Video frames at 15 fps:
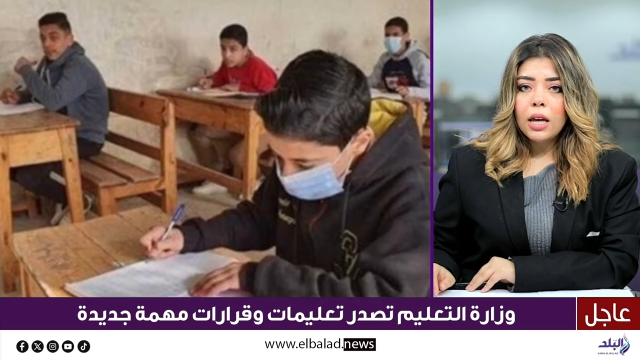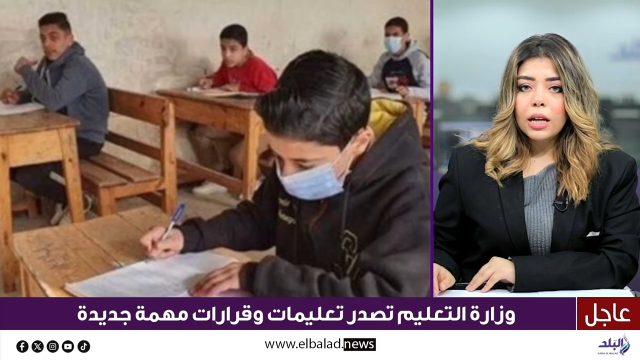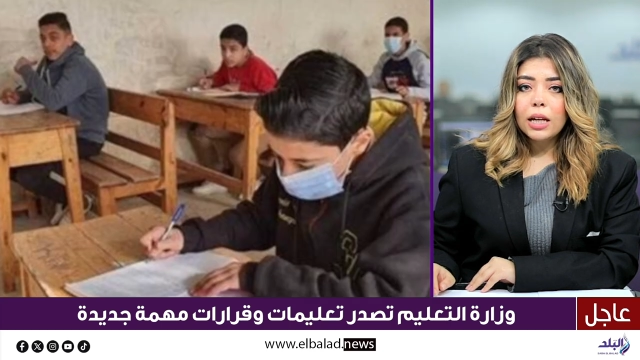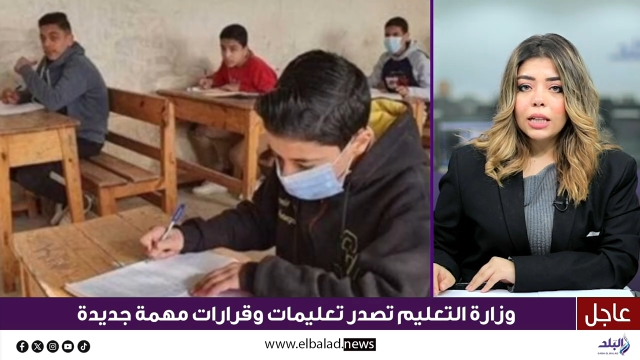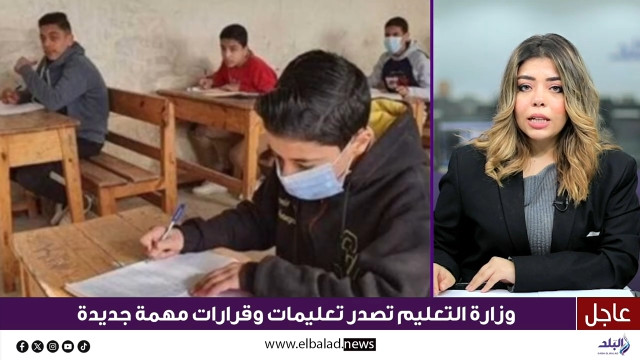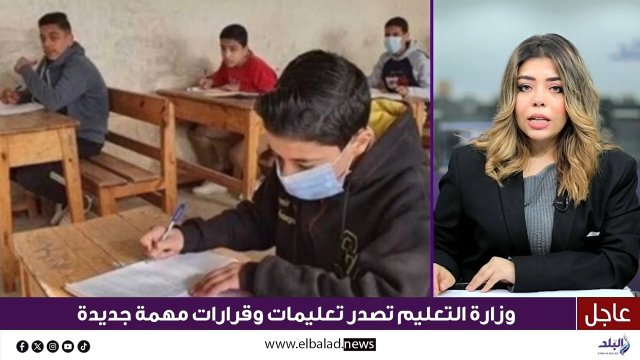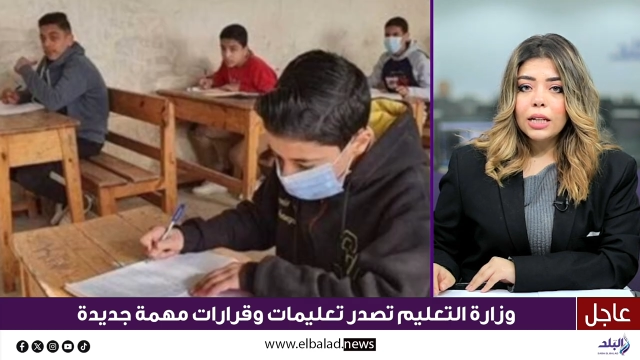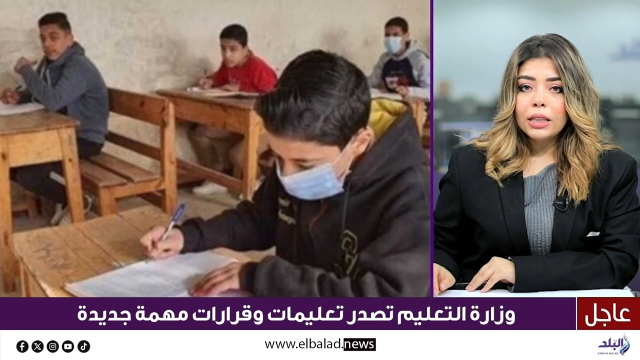
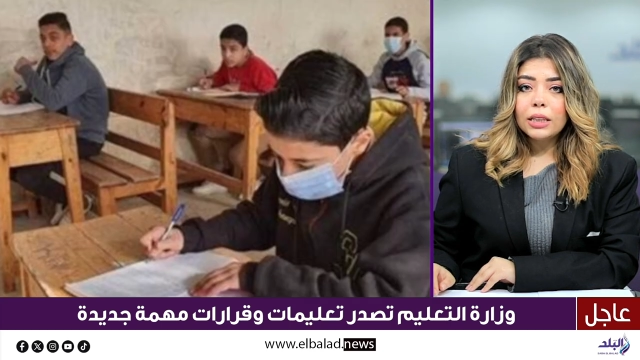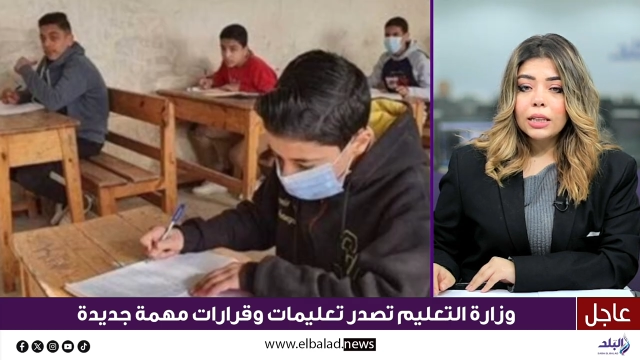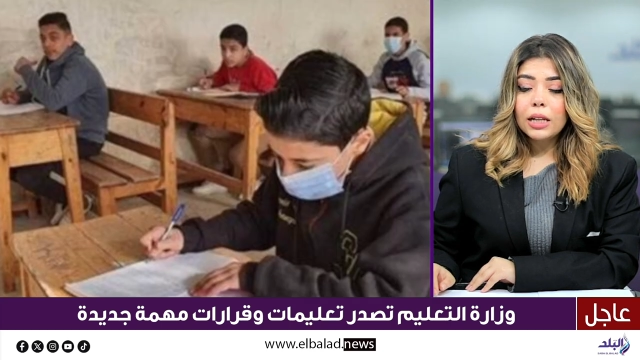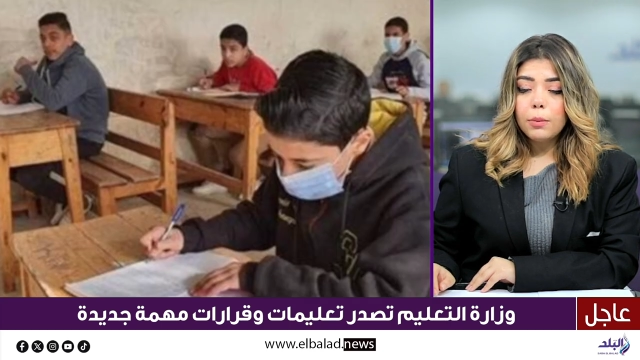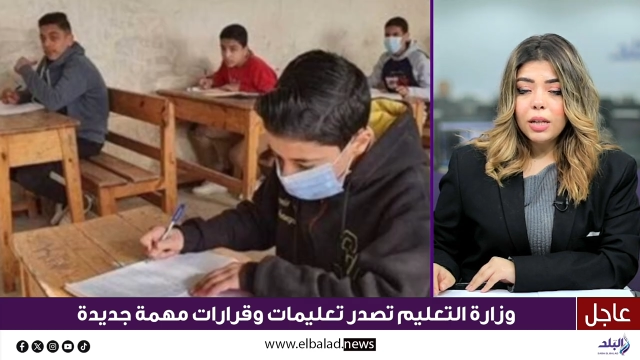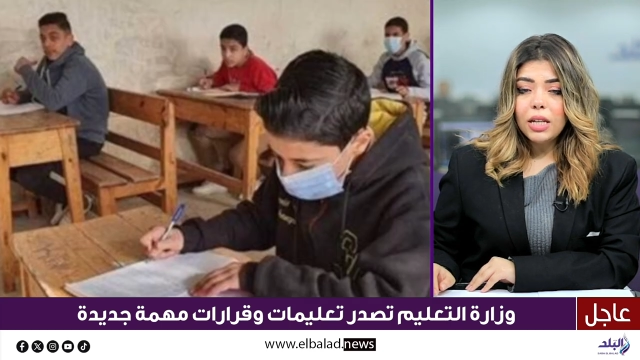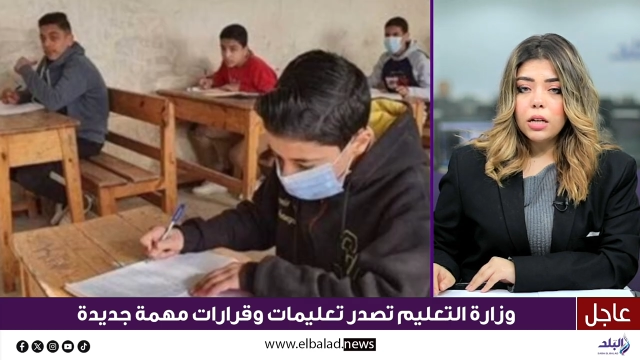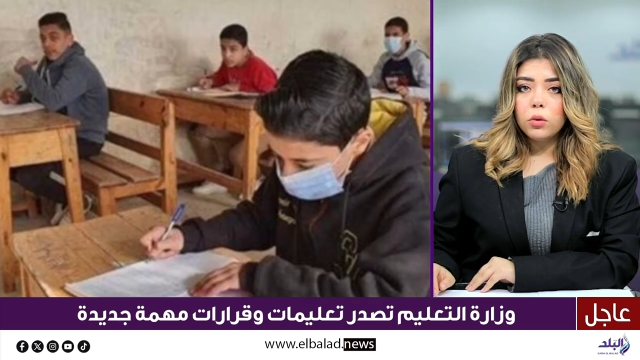جدلا
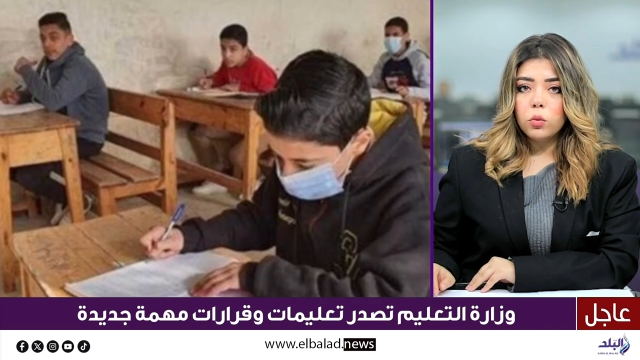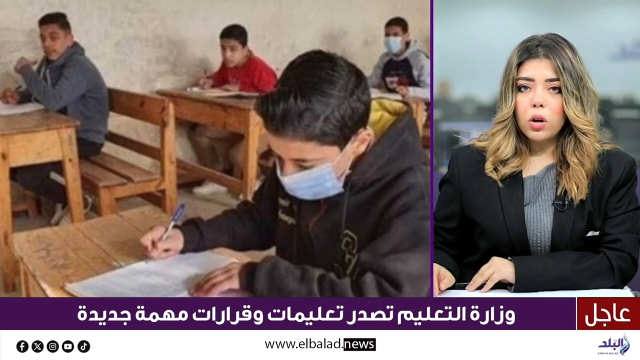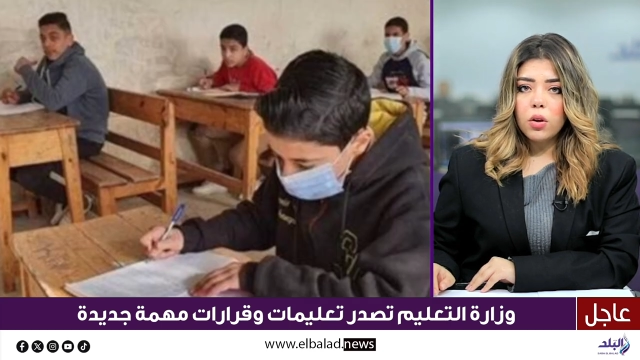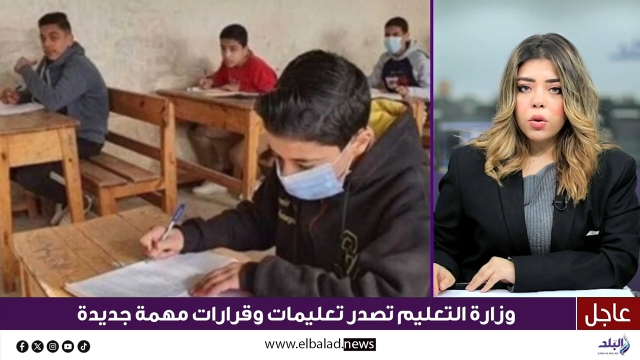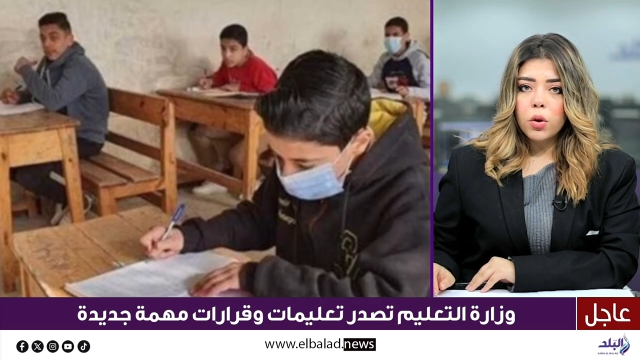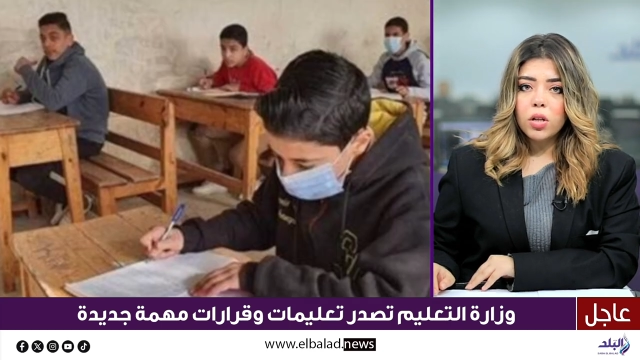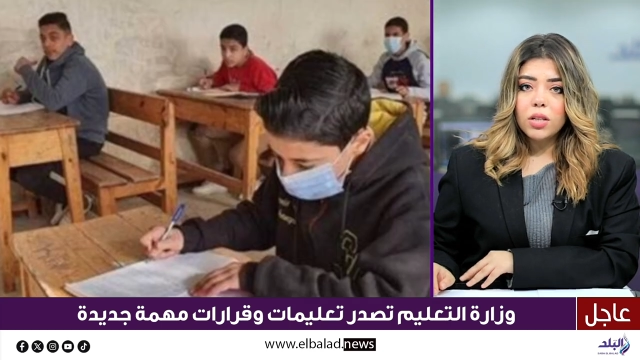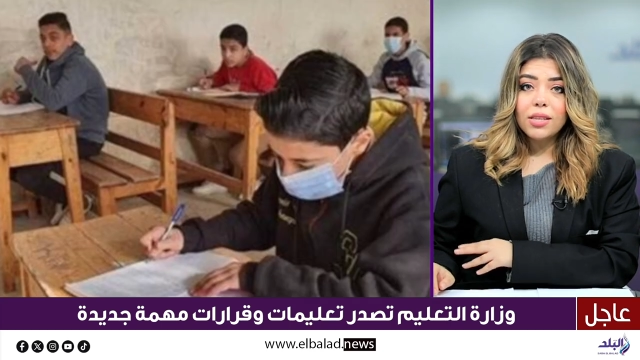كبيرا
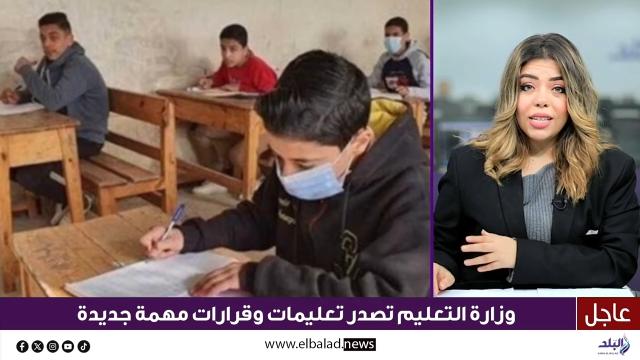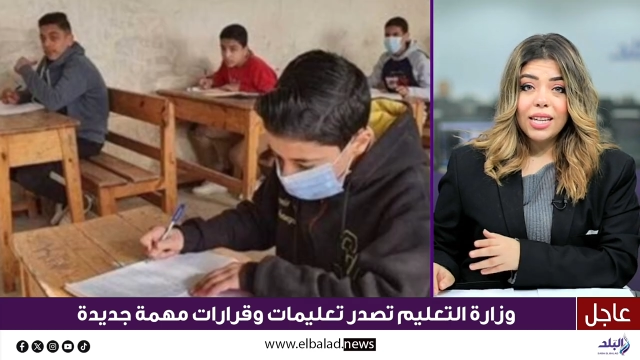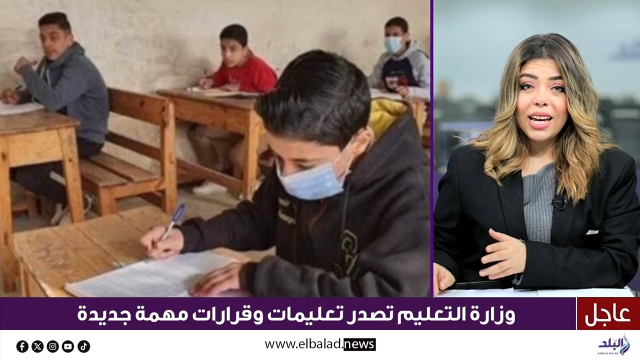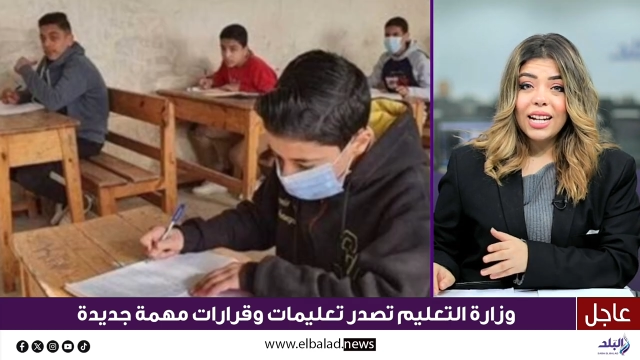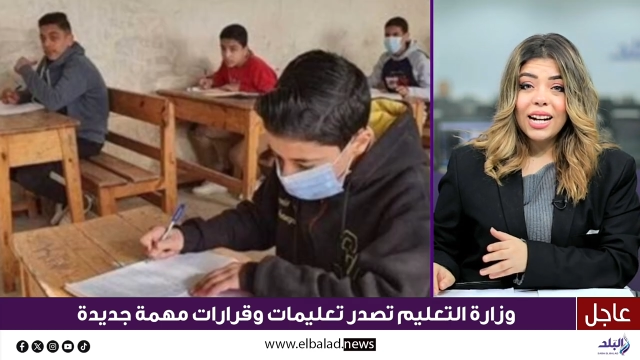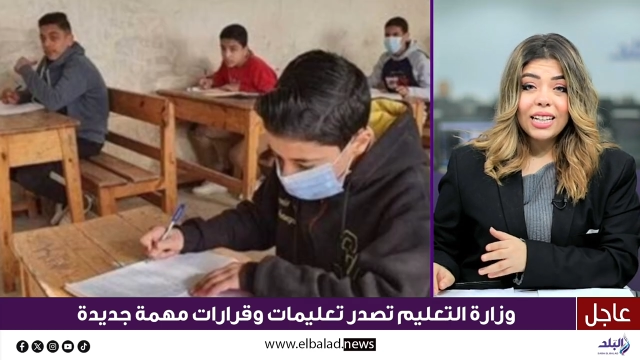وأثار استياء